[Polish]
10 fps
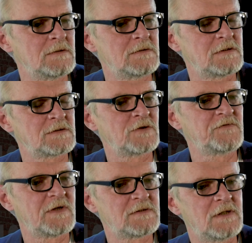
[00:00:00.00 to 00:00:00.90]
czy też
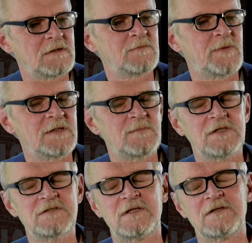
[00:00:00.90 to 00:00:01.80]
oświadczeniu pani
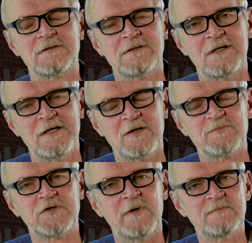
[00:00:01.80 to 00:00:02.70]
magister
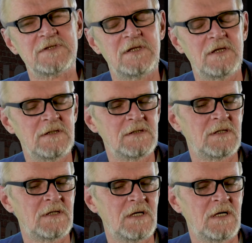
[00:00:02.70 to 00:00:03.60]
Przyłębskiej
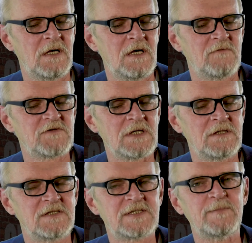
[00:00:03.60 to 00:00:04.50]

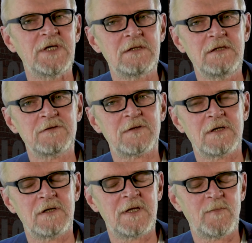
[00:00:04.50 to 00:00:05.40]
wszelkie zabiegi,
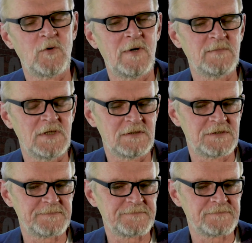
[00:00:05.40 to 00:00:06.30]
które ona mogła
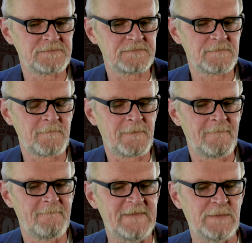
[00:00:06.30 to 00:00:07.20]
mieć
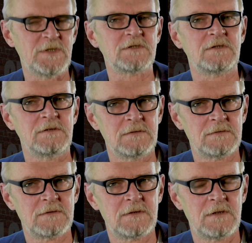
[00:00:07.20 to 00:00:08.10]
na myśli.
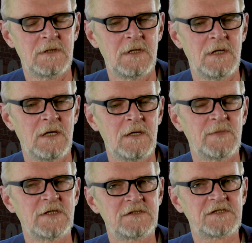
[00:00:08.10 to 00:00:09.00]

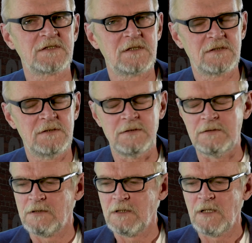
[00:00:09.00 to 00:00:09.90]
Panie Trzaskowski,
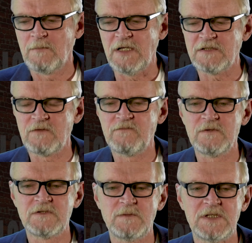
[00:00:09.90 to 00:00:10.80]
pańską
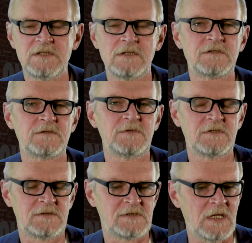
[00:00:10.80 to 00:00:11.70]
funkcją jest nie to, żeby
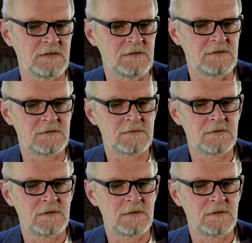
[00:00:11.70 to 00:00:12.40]
się żalić